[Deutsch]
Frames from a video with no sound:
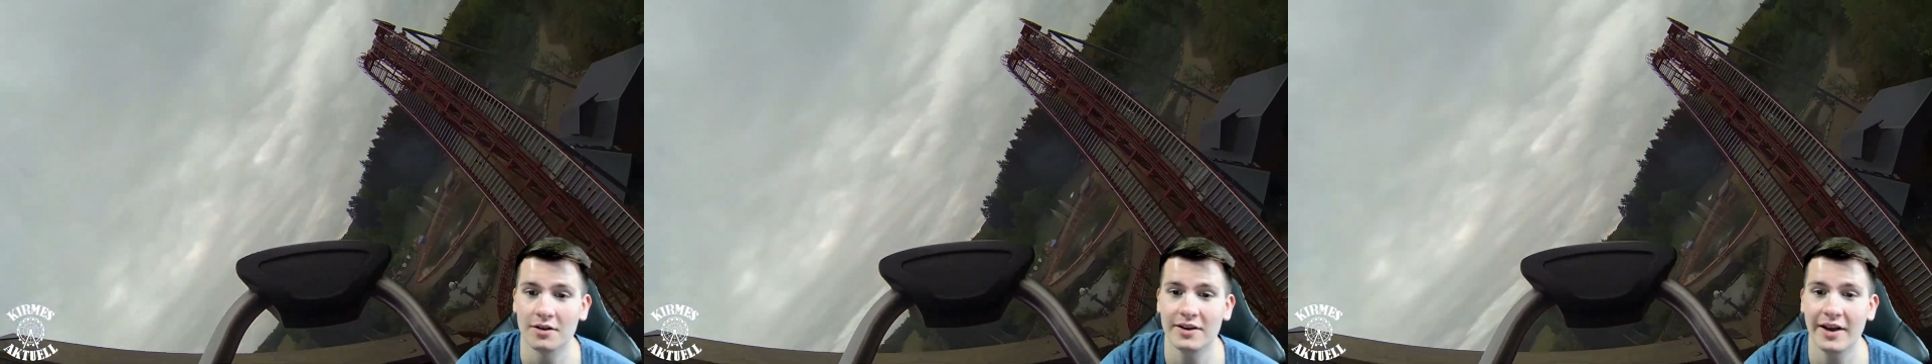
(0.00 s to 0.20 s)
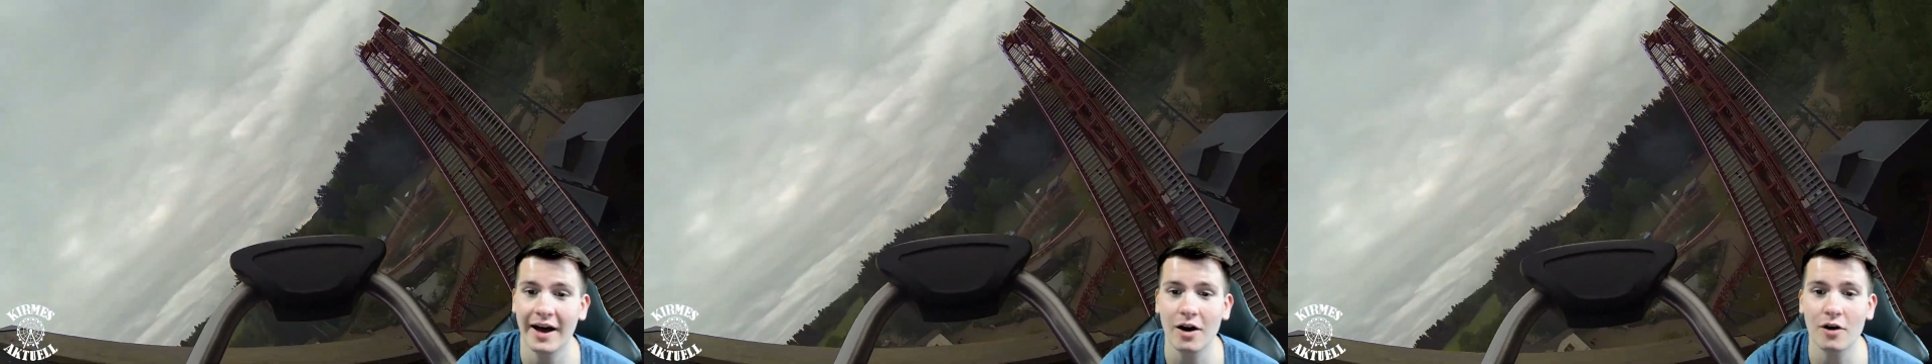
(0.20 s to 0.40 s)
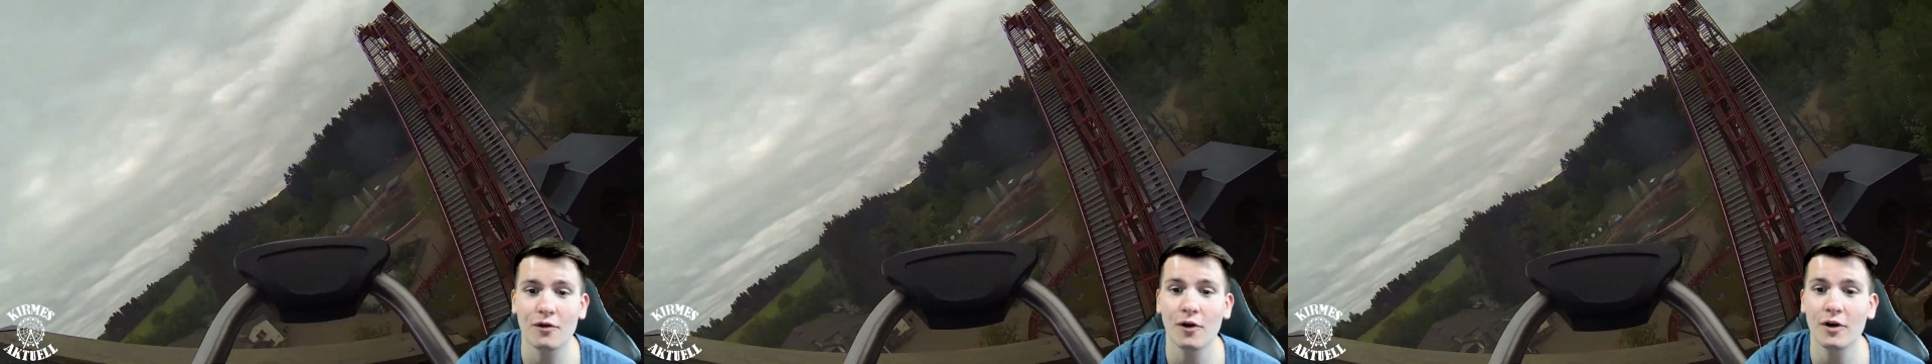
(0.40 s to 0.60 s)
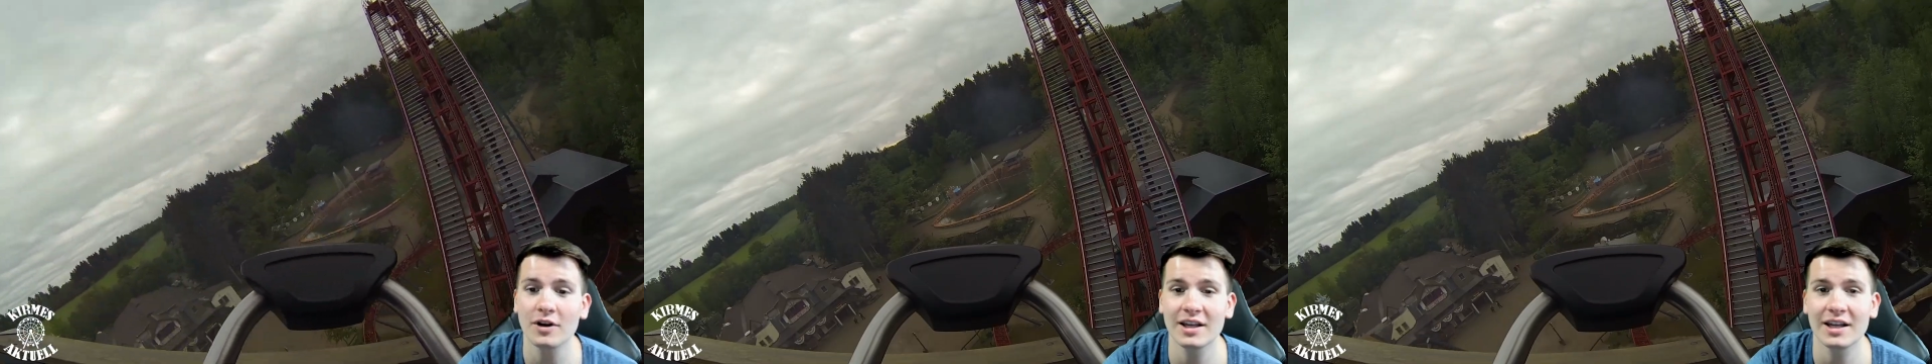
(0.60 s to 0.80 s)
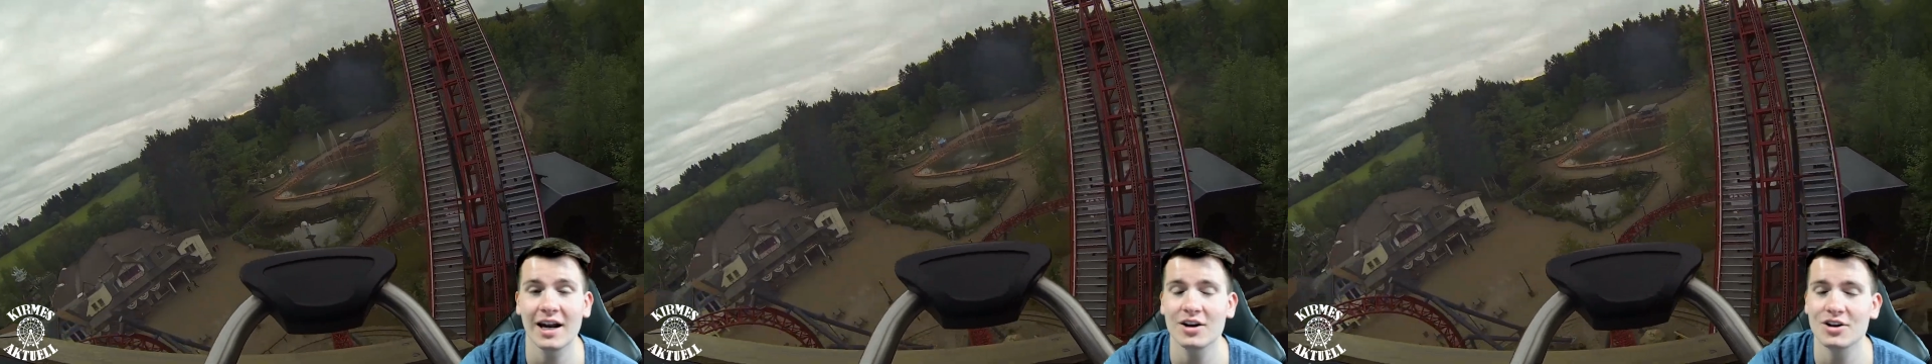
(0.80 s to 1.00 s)
darauf folgt
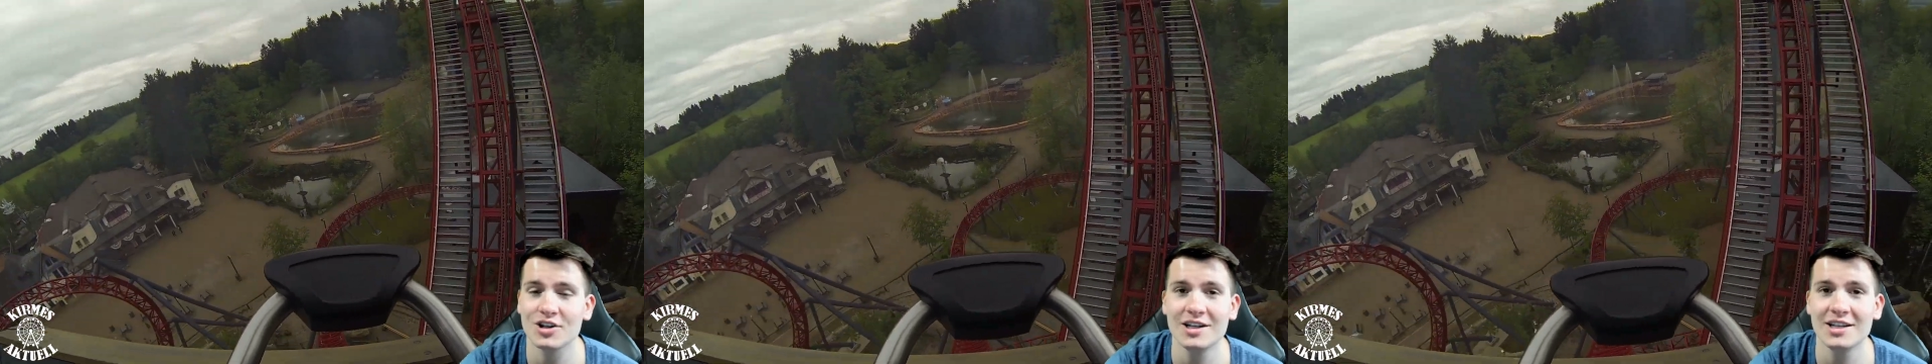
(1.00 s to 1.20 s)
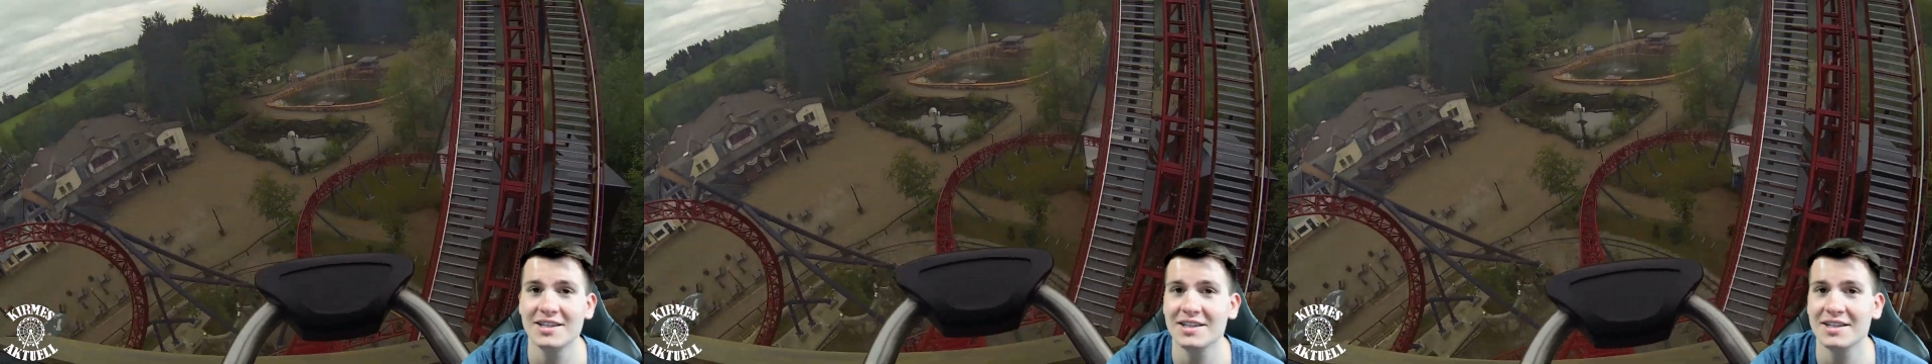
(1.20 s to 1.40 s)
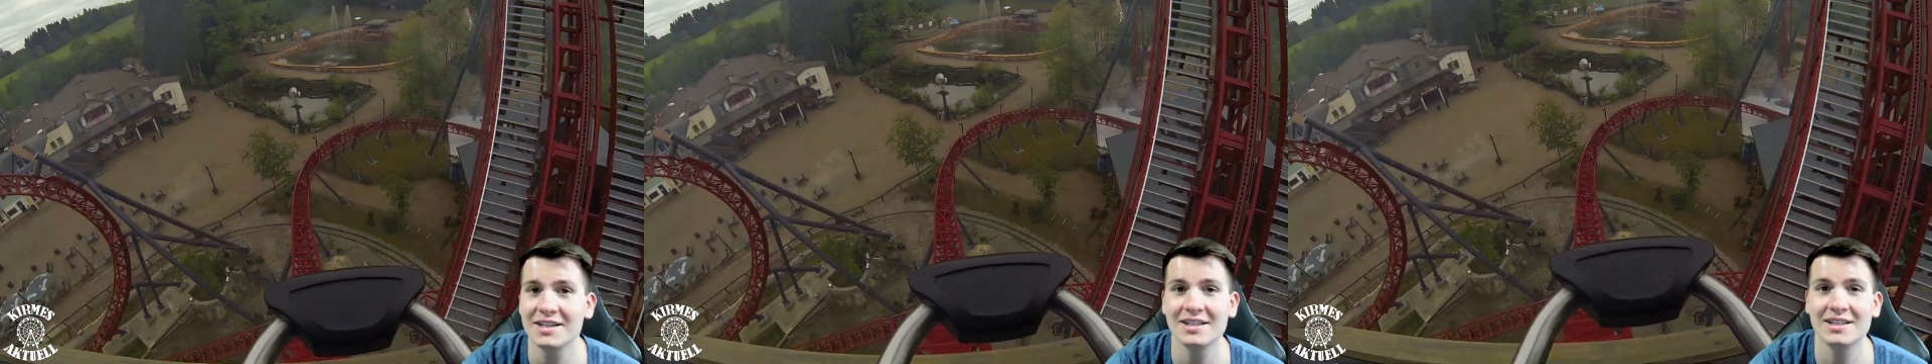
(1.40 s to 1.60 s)
dann anschließend die